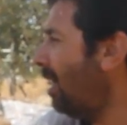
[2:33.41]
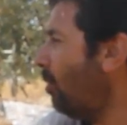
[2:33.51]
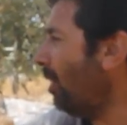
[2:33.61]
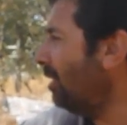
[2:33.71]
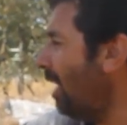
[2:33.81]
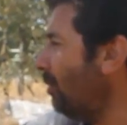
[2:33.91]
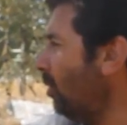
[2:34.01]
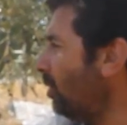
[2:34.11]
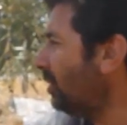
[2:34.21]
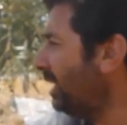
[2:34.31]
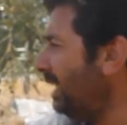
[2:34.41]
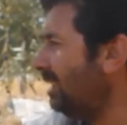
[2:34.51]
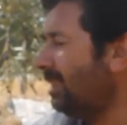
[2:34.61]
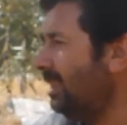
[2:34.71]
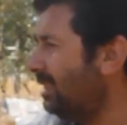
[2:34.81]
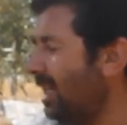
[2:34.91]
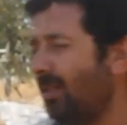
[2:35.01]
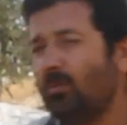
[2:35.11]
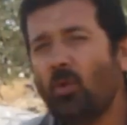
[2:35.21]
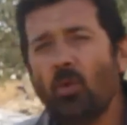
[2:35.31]
وقت القمح كيس كيسين
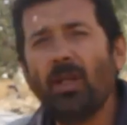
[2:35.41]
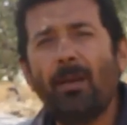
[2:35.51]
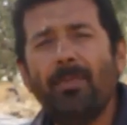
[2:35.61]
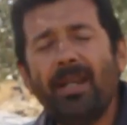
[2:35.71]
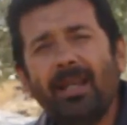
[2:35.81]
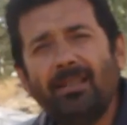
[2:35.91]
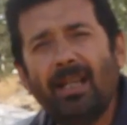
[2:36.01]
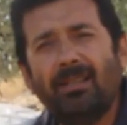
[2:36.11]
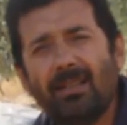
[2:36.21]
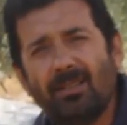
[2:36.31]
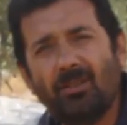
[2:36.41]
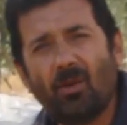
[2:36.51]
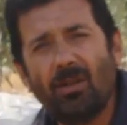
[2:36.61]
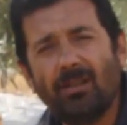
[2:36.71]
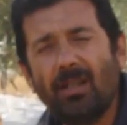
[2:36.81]
نكون خبيناه تحت هالشجرات